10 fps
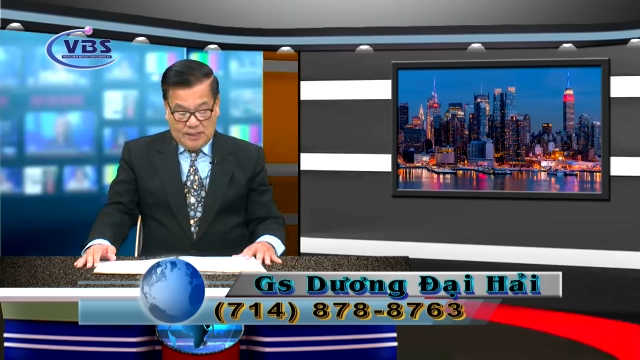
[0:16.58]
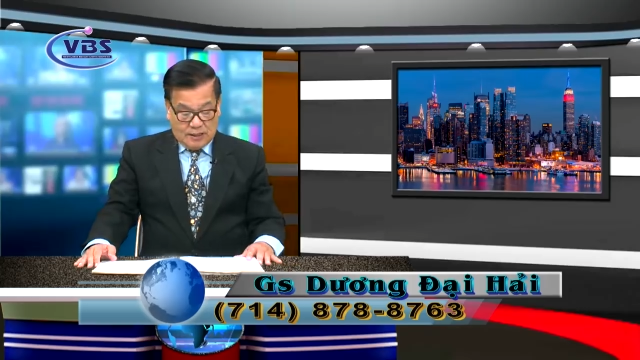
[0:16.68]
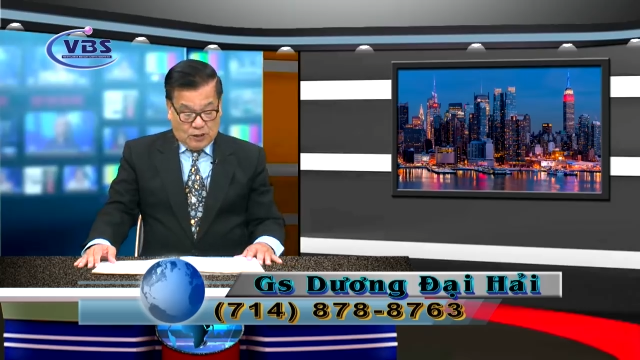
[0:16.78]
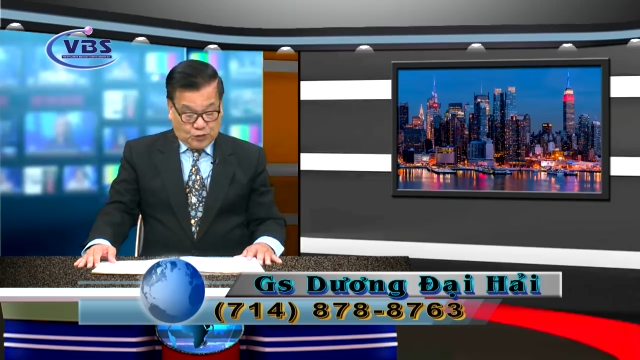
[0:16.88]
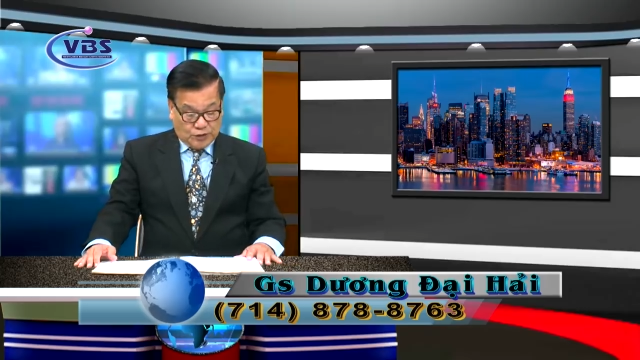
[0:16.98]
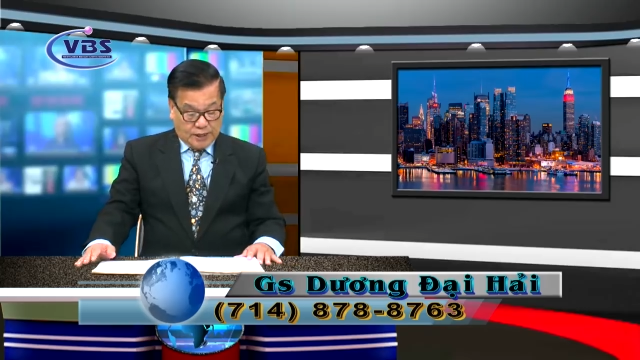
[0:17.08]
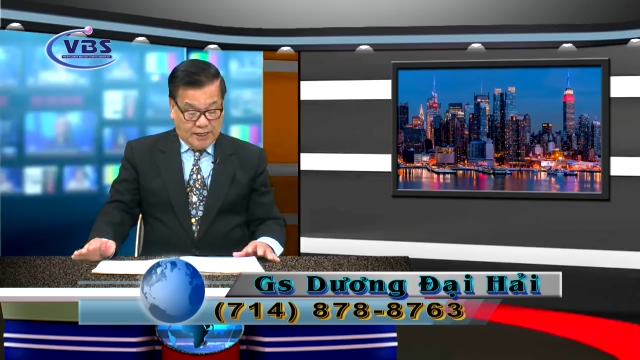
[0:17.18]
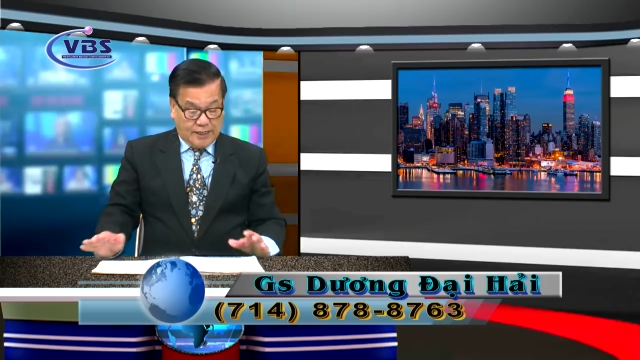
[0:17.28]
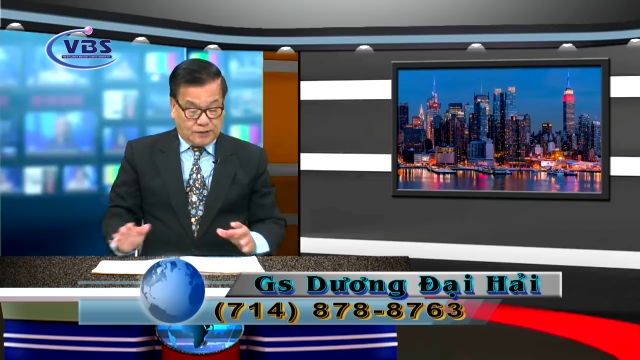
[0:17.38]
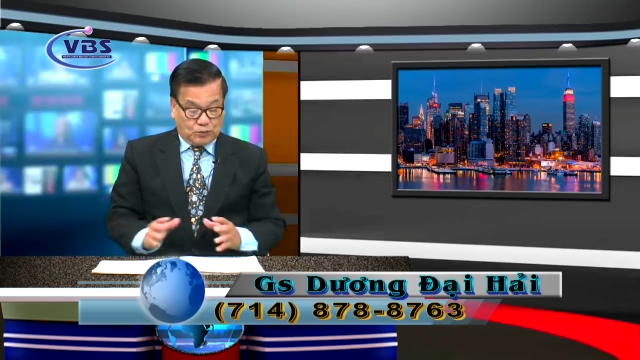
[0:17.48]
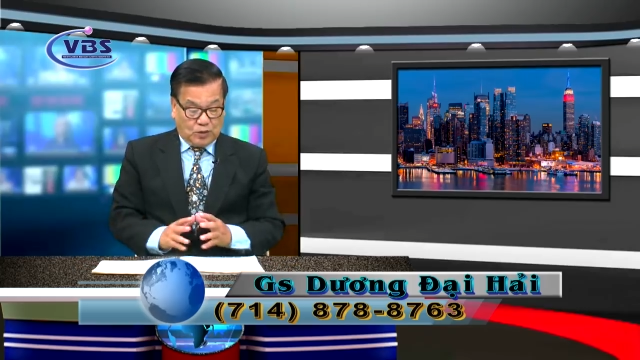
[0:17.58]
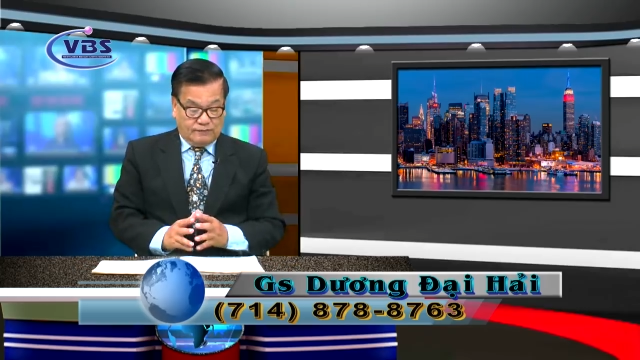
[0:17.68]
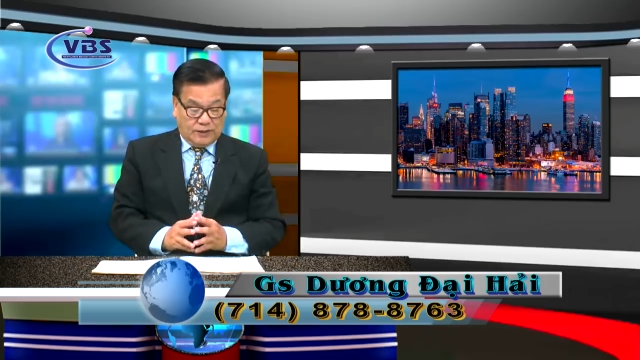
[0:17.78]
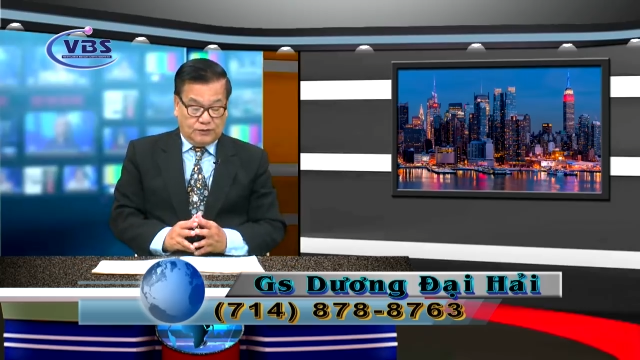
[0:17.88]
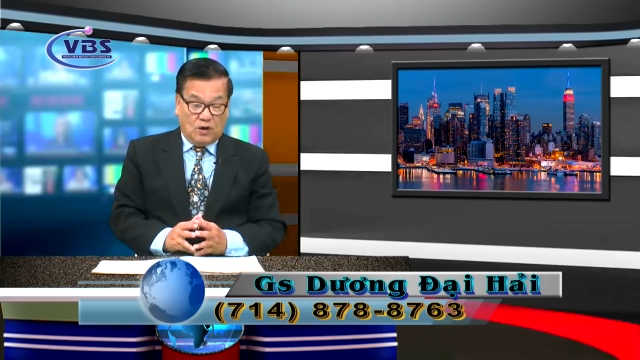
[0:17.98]
Câu chuyện xảy ra trong tuần
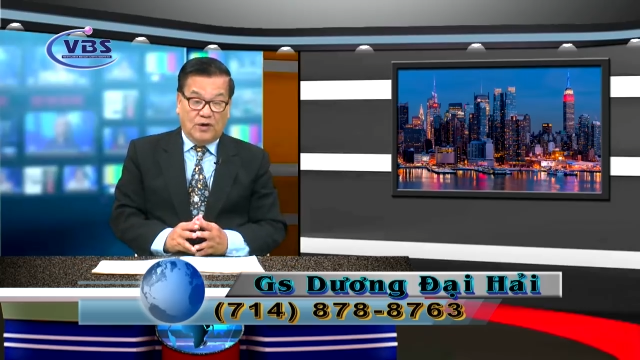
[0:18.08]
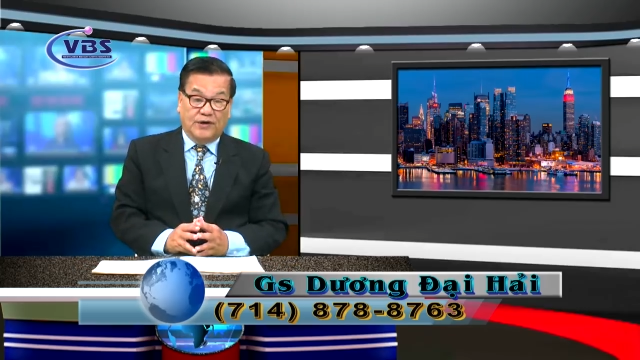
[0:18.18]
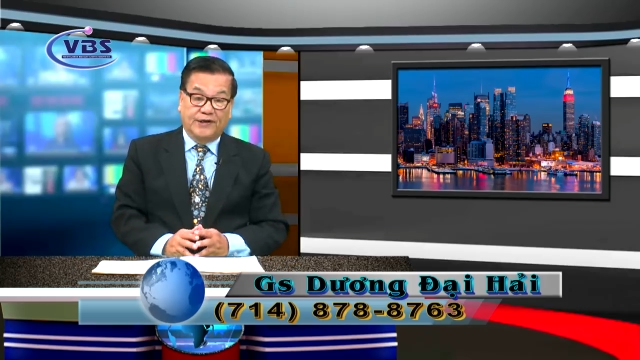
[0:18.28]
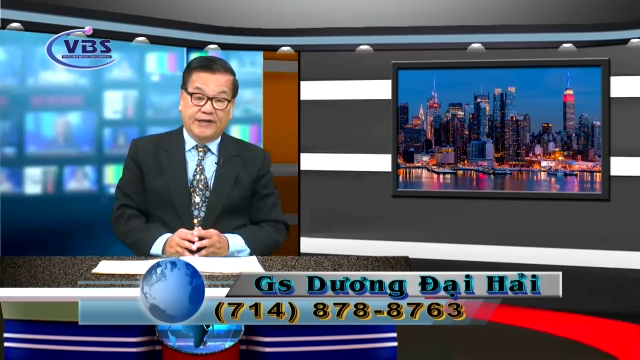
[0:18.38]
vừa rồi